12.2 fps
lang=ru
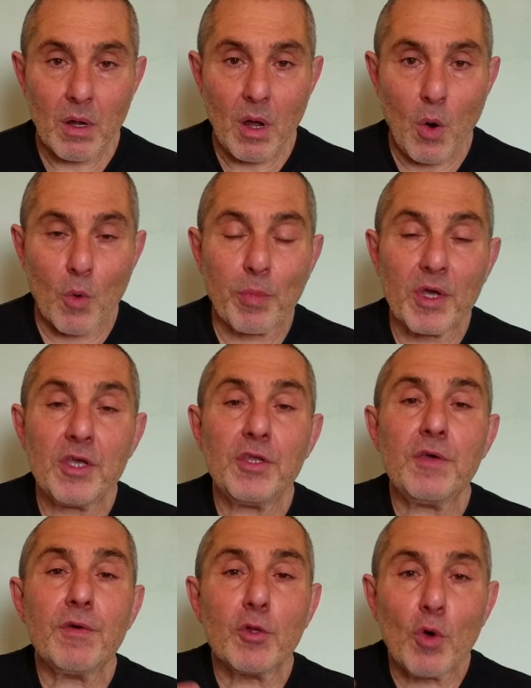об
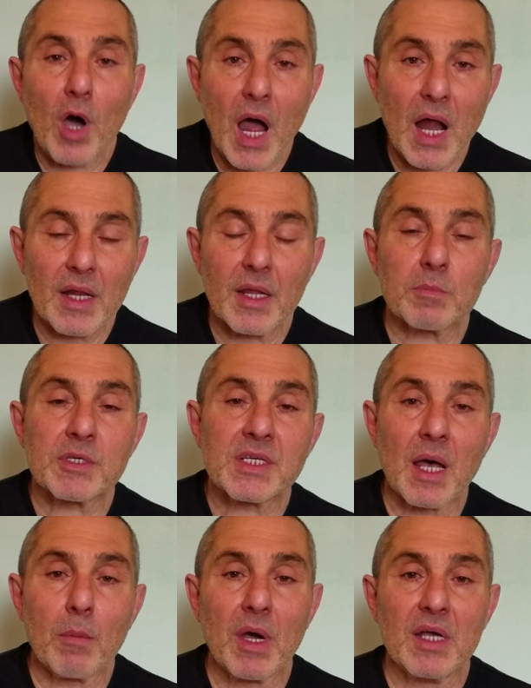индивидуальном
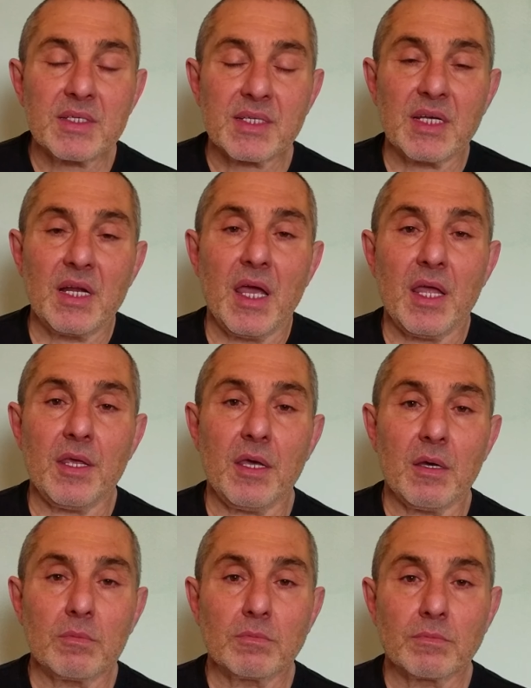
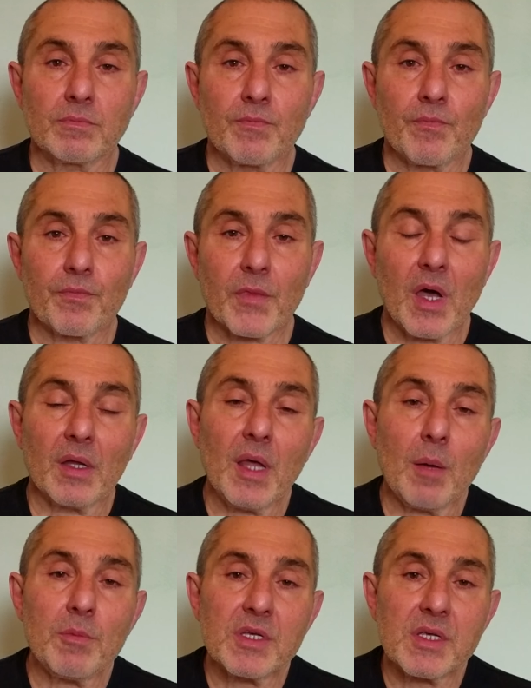самоисцелении.
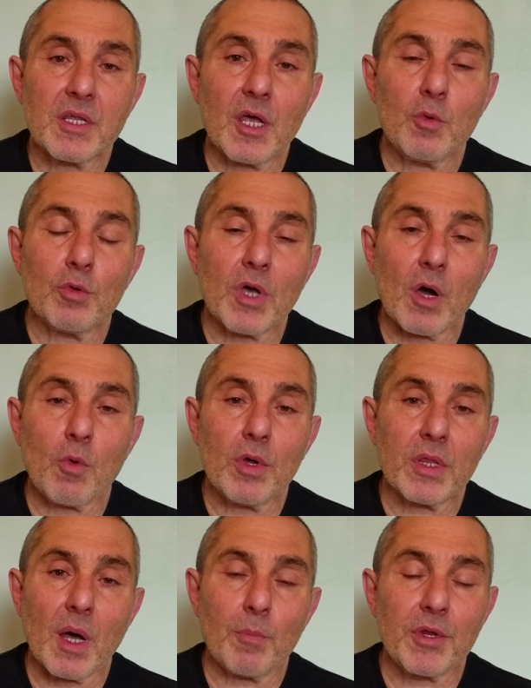Когда мне задают
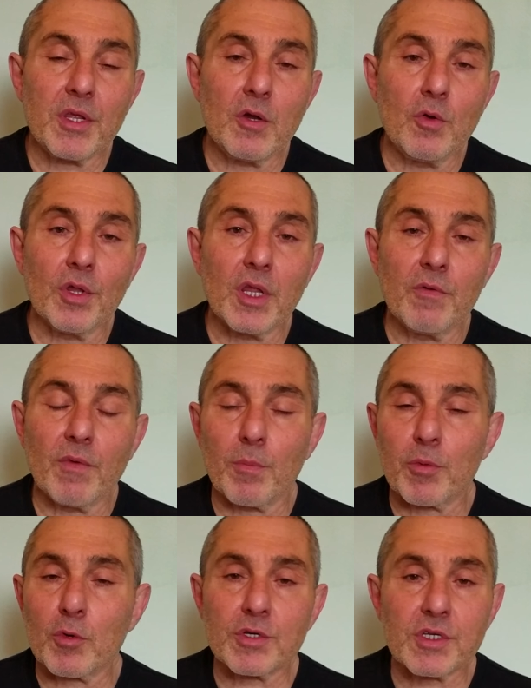какой-то определенный
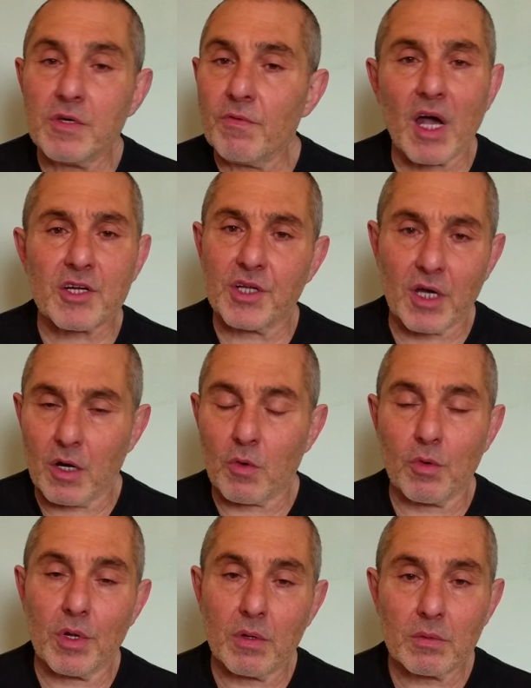вопрос, неважно какой,